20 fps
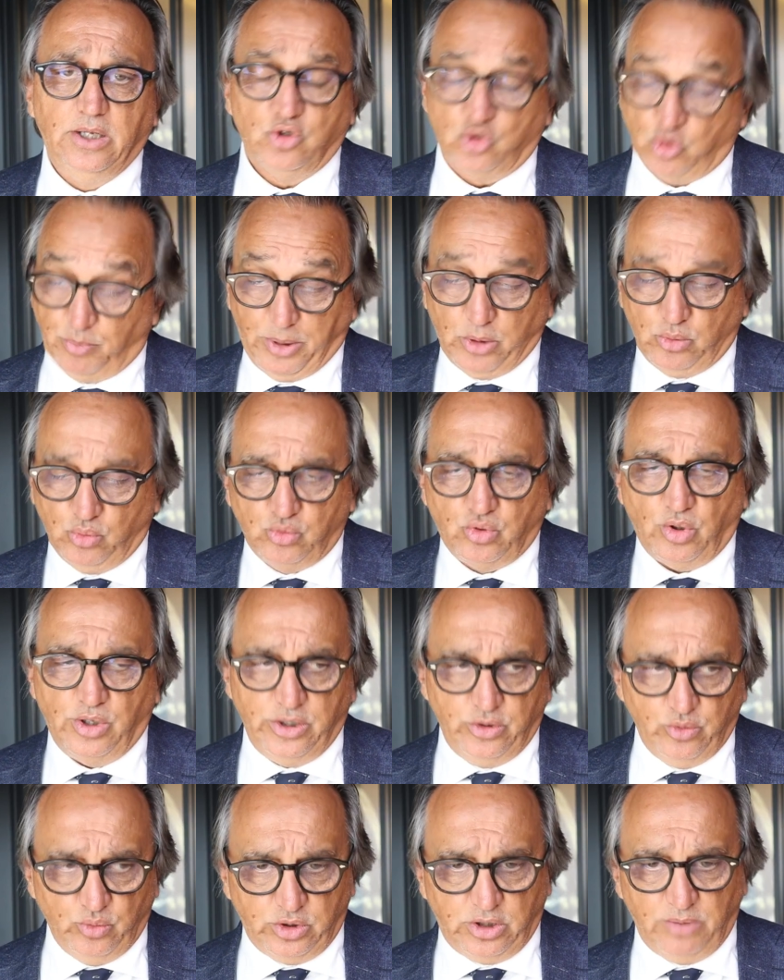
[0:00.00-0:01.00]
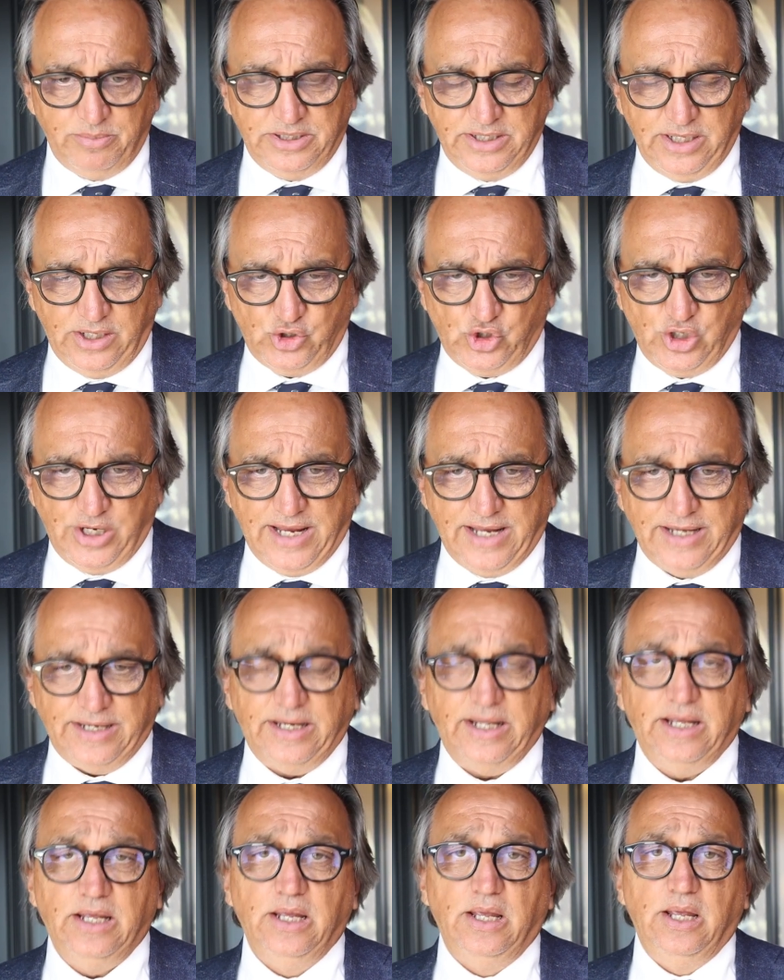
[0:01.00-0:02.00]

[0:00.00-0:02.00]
soprattutto negli ultimi dieci anni.